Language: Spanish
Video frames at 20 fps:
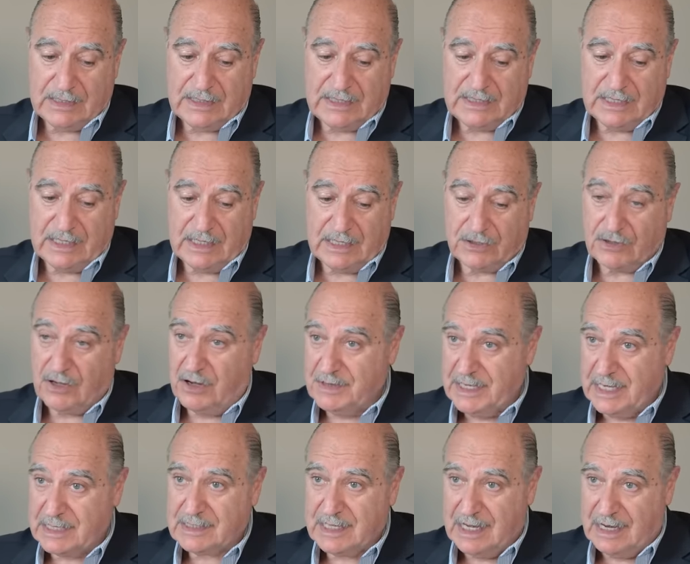si
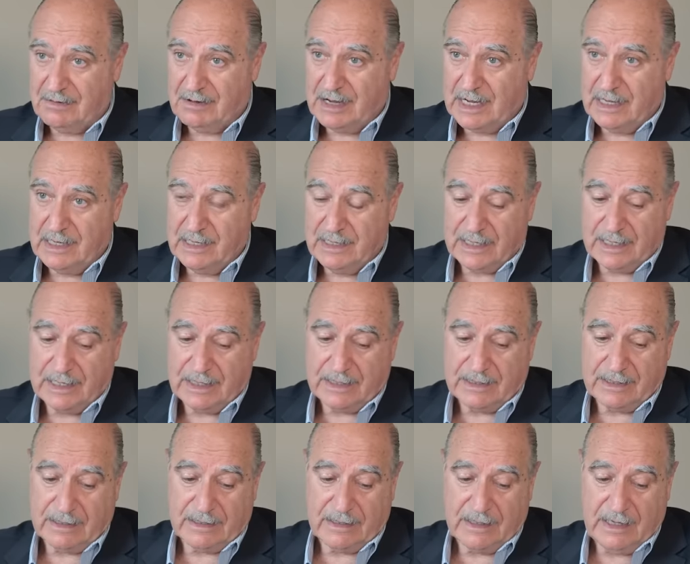todavía estaba
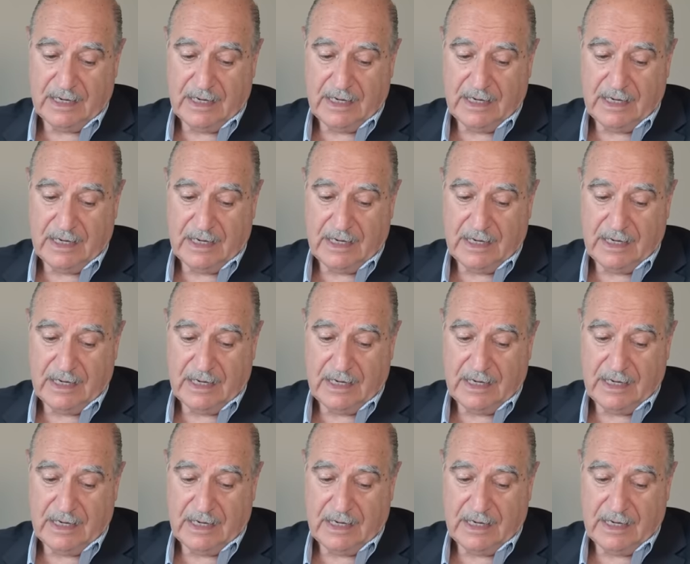en,